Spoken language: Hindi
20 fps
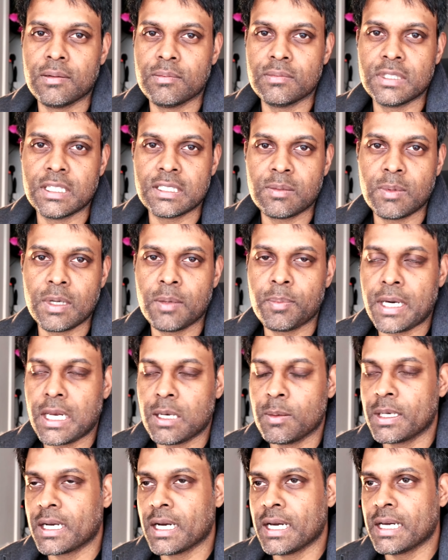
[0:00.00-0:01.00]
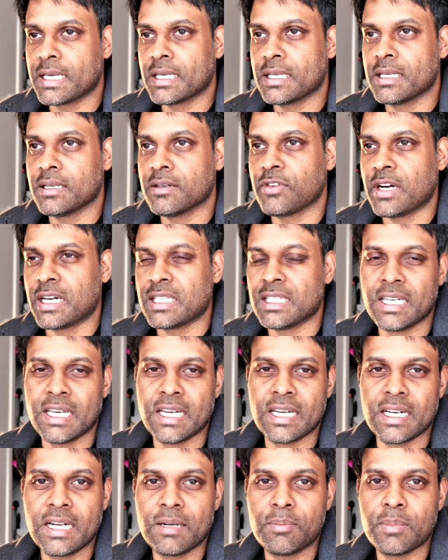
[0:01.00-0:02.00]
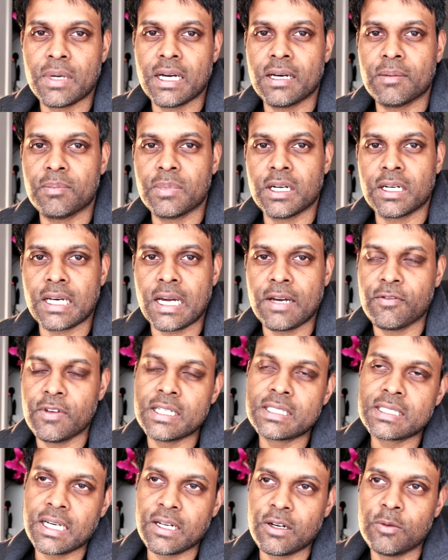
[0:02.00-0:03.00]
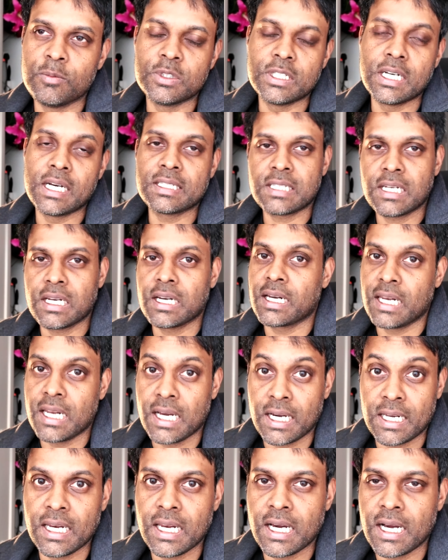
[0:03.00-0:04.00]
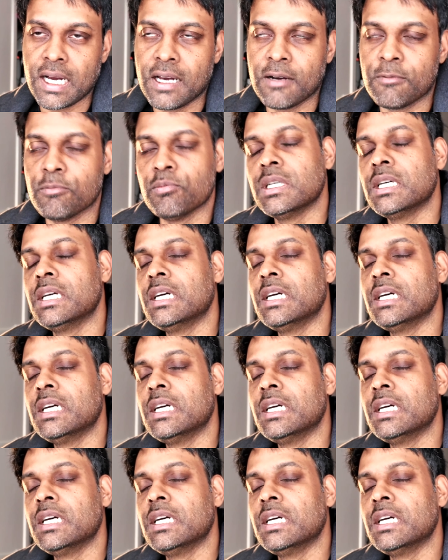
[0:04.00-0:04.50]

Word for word: जैसे मैंने पहले भी कहा है कि फ़ायदा नहीं है राइट मैं अपना टाइम वेस्ट कर रहा हूँ मुझे ऐसा लगने लगा है अब